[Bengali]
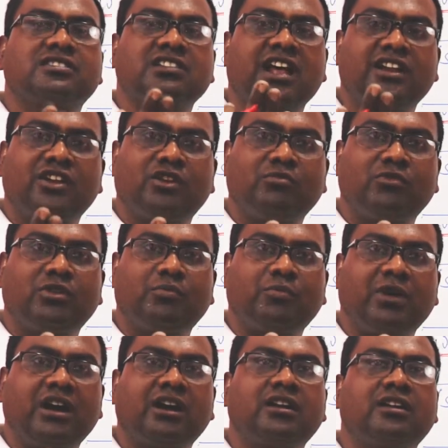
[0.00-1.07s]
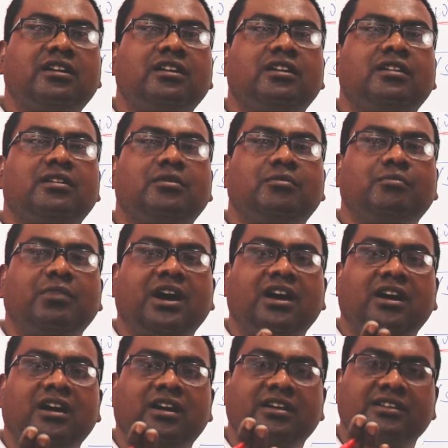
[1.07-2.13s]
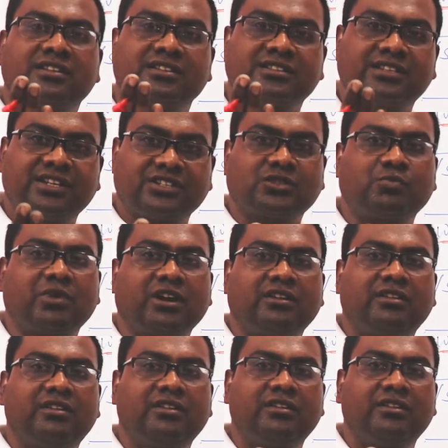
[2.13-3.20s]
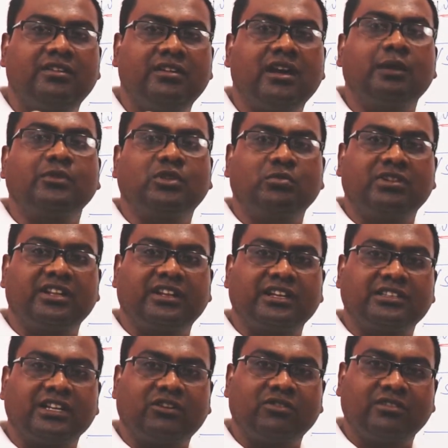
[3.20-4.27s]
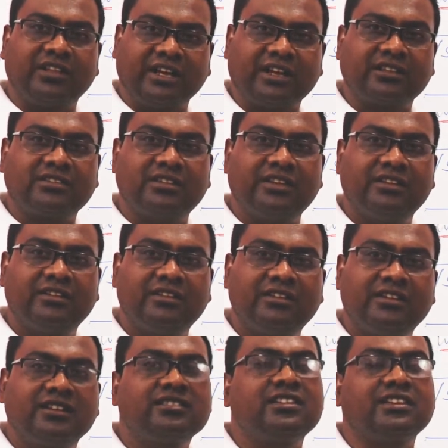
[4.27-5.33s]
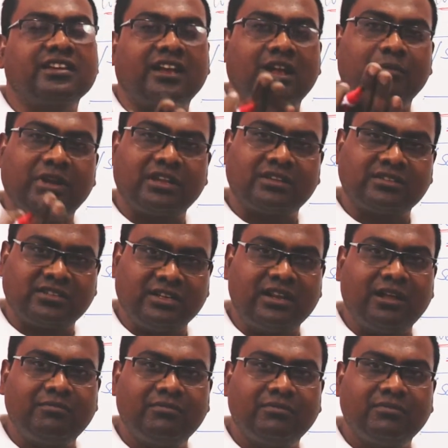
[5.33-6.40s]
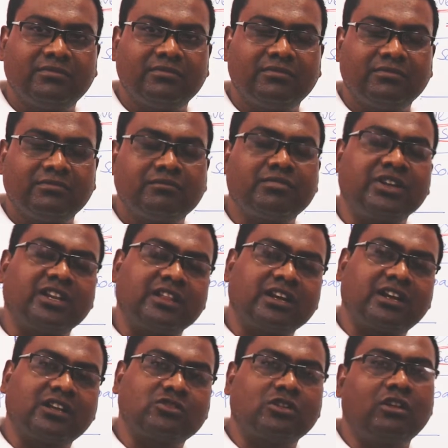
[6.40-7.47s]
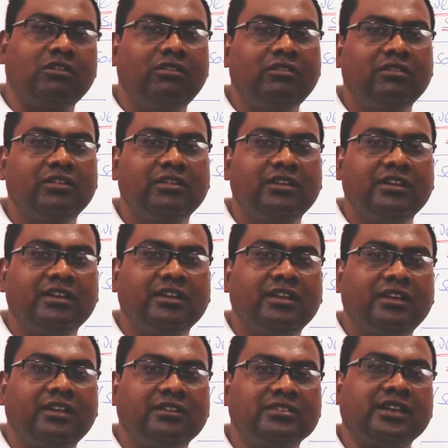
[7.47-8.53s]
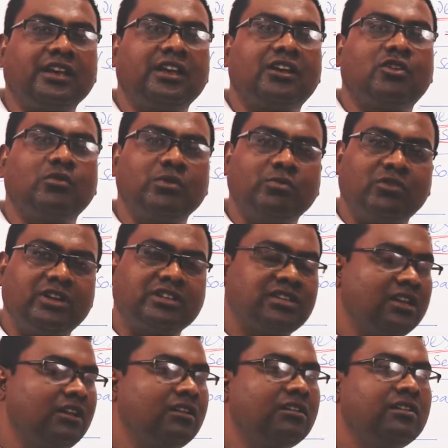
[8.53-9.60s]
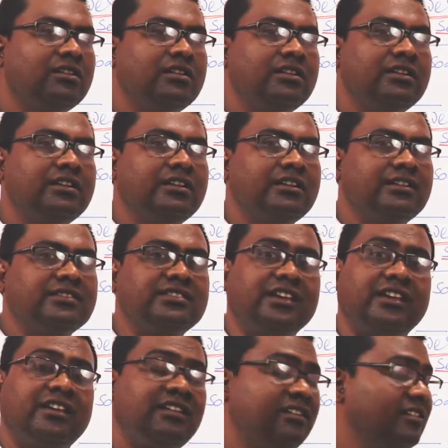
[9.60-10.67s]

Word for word: চার নম্বর পার্ট বা শেষ পার্ট আমি তোমাদের কাছে এখন দেখাচ্ছি যে জায়গায় আমরা ছিলাম ফিরে দেখা চলো যে কবি বলেছিল যে